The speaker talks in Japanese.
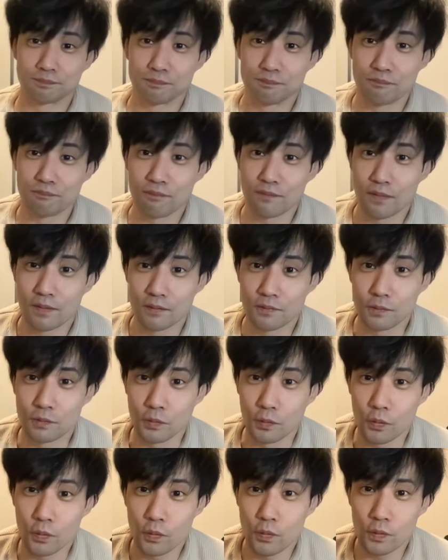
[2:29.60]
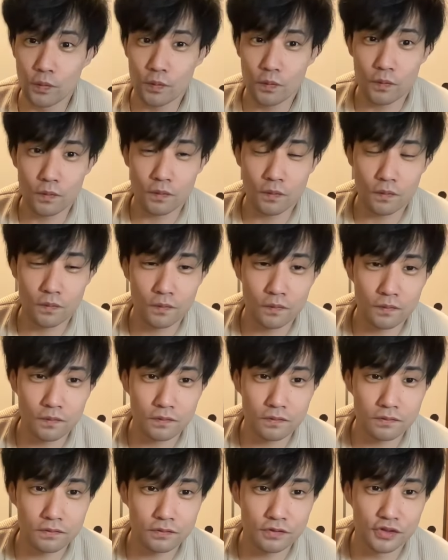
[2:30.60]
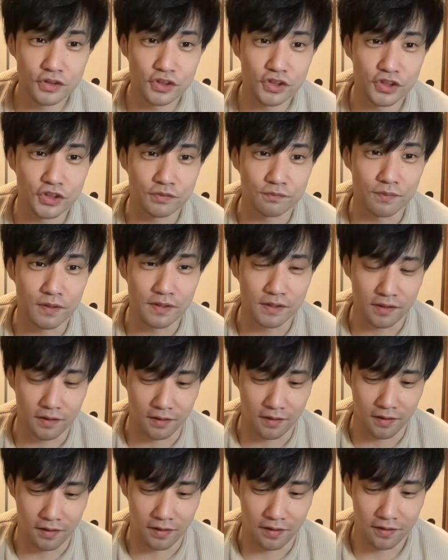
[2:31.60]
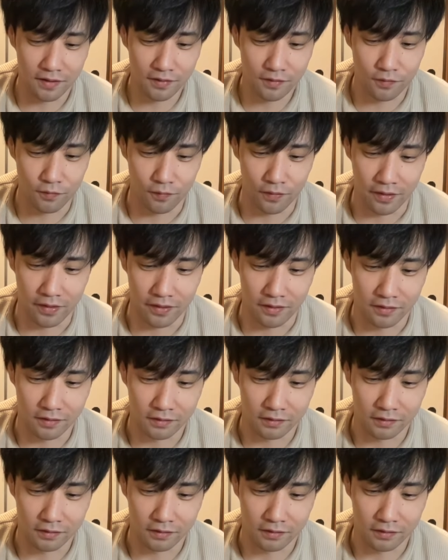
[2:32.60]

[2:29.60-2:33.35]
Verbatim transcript: すよ。どう締めたらええ？これ